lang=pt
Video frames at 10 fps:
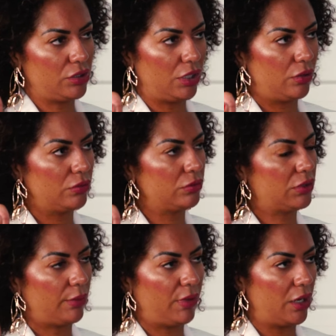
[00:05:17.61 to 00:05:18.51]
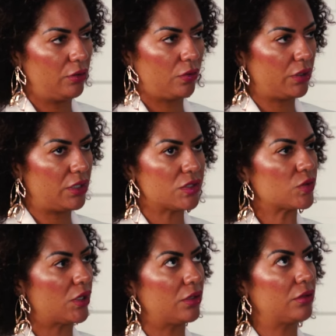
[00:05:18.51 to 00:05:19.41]
então trabalho com
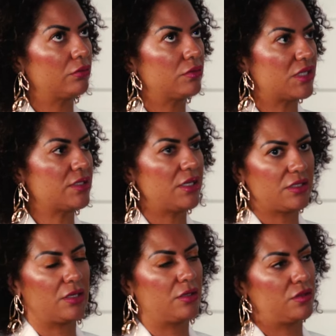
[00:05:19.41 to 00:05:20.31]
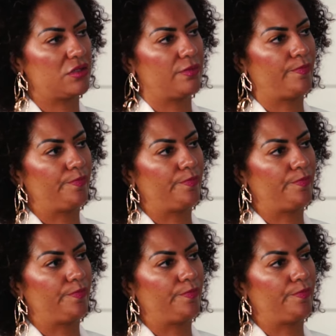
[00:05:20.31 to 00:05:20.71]
isso há 16 anos.